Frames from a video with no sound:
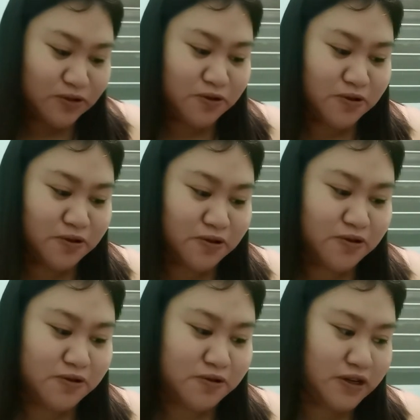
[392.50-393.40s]

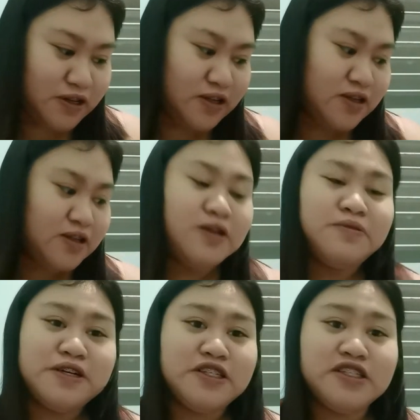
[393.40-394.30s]
so,
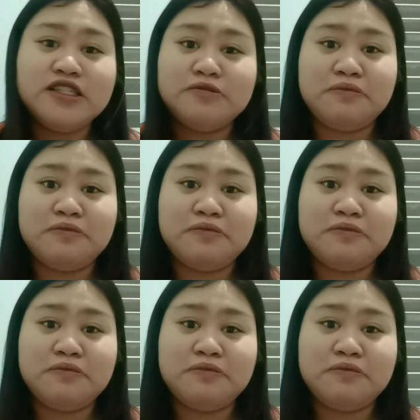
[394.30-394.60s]
we're just